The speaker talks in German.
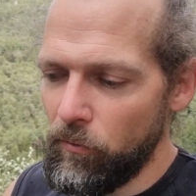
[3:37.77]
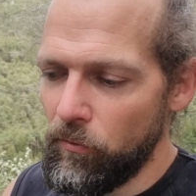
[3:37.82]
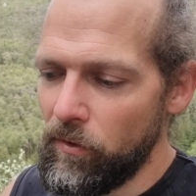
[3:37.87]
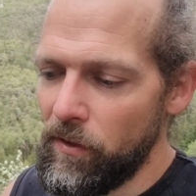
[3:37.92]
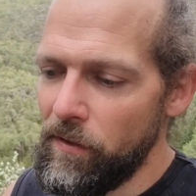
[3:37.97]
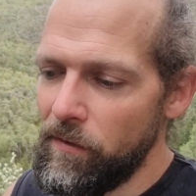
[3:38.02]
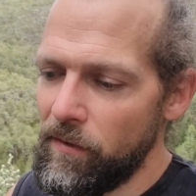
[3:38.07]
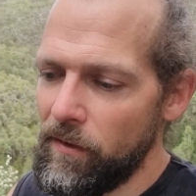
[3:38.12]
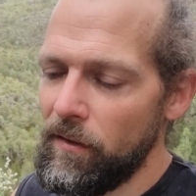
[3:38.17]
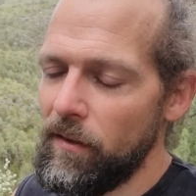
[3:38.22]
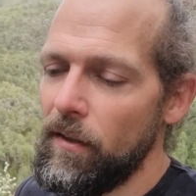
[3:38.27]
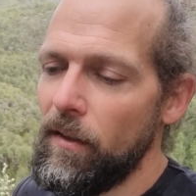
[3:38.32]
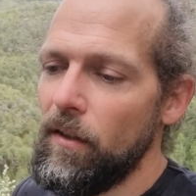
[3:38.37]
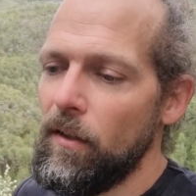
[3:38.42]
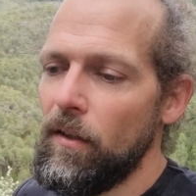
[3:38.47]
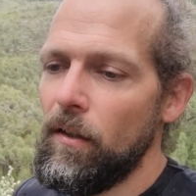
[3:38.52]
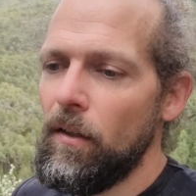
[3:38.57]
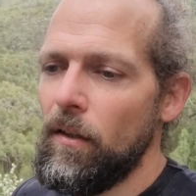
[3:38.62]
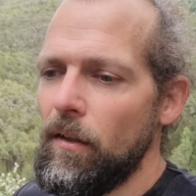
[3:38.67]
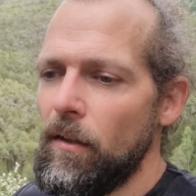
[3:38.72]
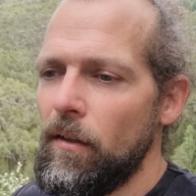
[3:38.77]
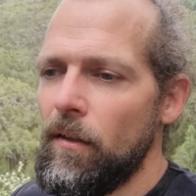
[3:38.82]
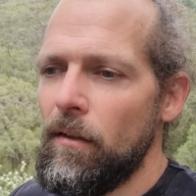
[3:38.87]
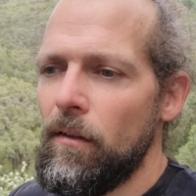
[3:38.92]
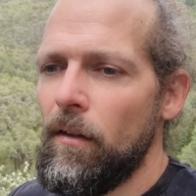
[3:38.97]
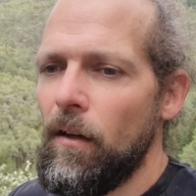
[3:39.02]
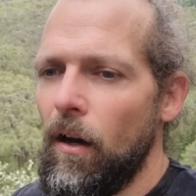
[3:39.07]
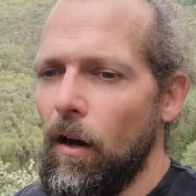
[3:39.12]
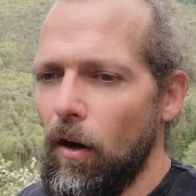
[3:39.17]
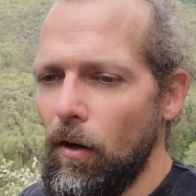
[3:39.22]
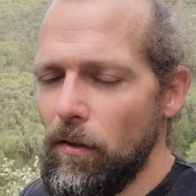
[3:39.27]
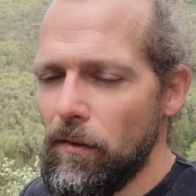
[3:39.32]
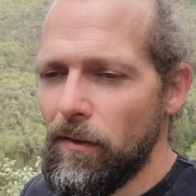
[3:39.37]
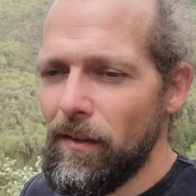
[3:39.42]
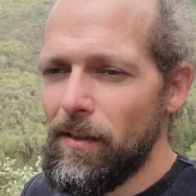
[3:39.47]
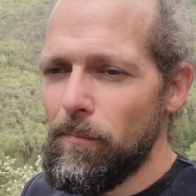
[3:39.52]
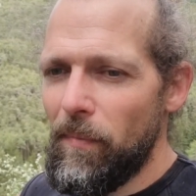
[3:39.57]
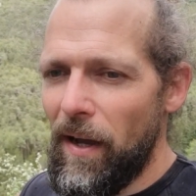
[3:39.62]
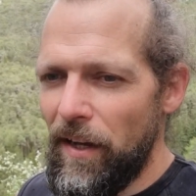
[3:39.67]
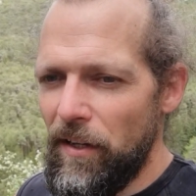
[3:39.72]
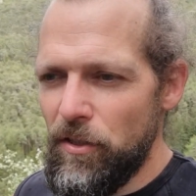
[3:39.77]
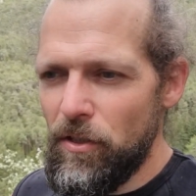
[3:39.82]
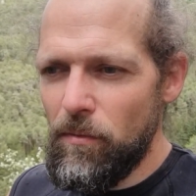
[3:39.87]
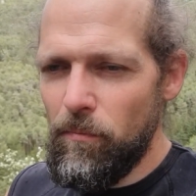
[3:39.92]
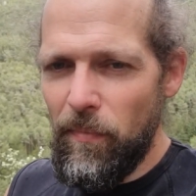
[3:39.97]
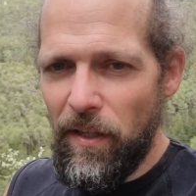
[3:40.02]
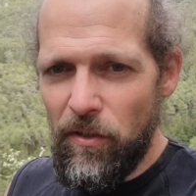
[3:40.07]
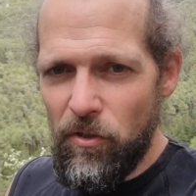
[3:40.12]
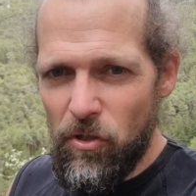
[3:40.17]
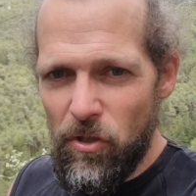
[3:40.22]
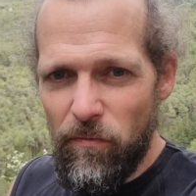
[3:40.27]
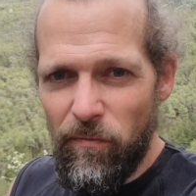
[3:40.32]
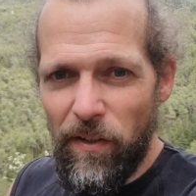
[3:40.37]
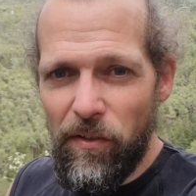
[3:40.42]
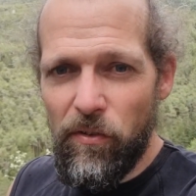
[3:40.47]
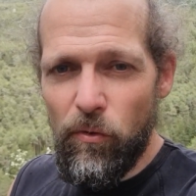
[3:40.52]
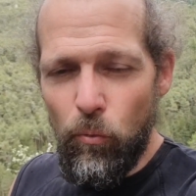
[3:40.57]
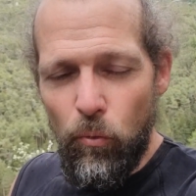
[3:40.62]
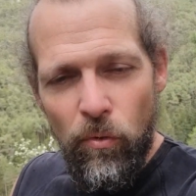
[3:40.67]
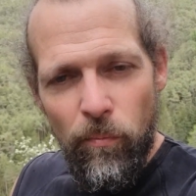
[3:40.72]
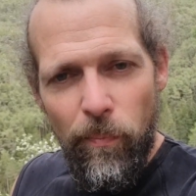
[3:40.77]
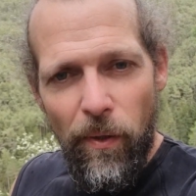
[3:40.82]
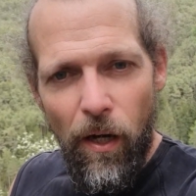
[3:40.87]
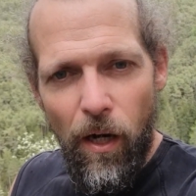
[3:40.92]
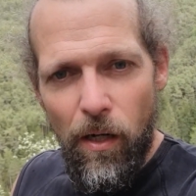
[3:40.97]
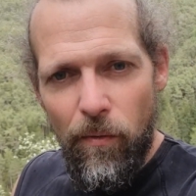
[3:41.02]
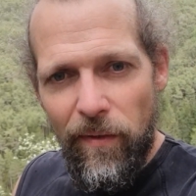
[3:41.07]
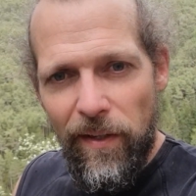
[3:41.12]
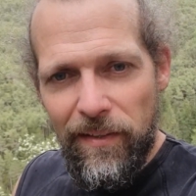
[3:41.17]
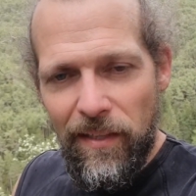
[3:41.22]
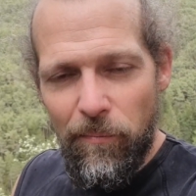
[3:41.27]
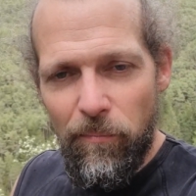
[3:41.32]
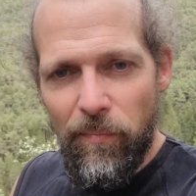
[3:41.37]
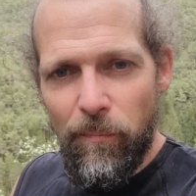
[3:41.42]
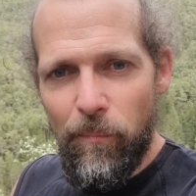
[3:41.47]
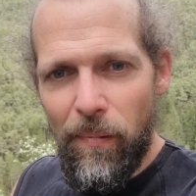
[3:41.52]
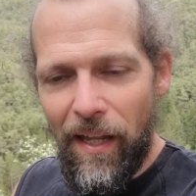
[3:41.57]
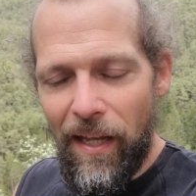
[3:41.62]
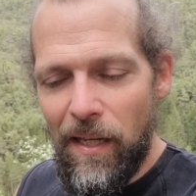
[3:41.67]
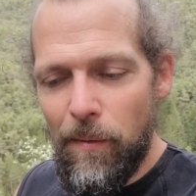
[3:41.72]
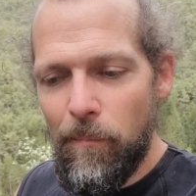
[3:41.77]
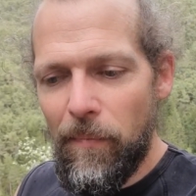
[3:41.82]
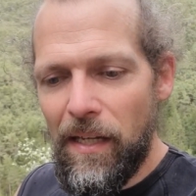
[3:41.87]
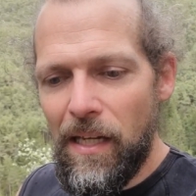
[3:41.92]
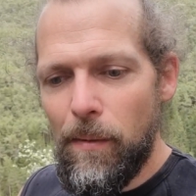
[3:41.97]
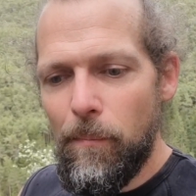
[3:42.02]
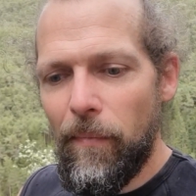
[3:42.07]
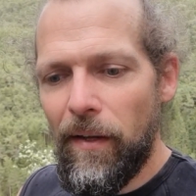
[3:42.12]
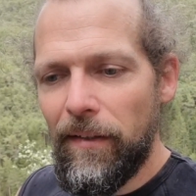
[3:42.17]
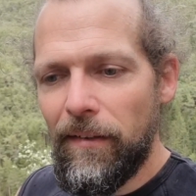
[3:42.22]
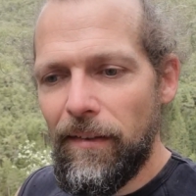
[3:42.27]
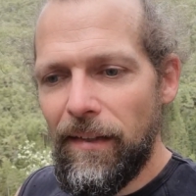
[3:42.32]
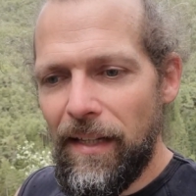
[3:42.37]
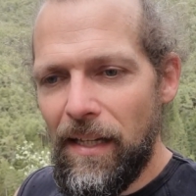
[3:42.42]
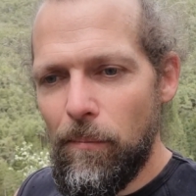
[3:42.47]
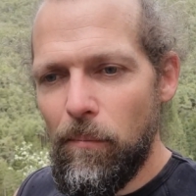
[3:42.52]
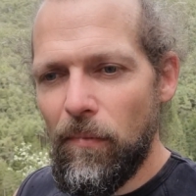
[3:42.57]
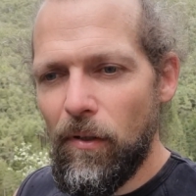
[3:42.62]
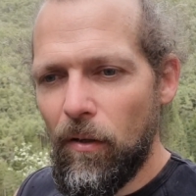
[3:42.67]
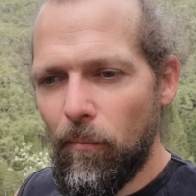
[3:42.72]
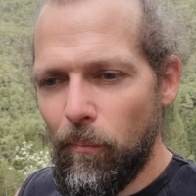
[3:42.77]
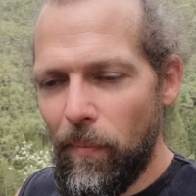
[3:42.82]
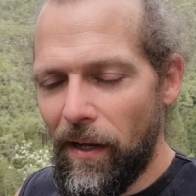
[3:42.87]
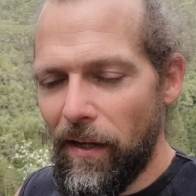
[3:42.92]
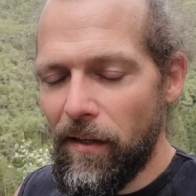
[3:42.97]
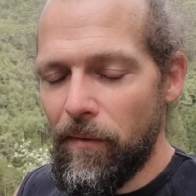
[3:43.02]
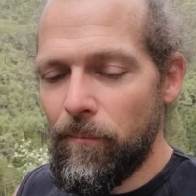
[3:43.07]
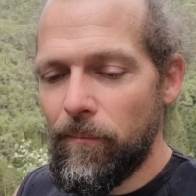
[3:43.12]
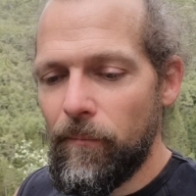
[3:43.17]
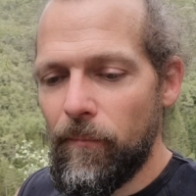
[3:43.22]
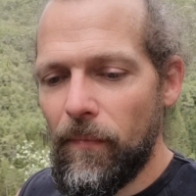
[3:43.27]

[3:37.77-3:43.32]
Und diese halten die meisten Menschen, wenn sie unbearbeitet bleiben, eben ein Leben lang bei.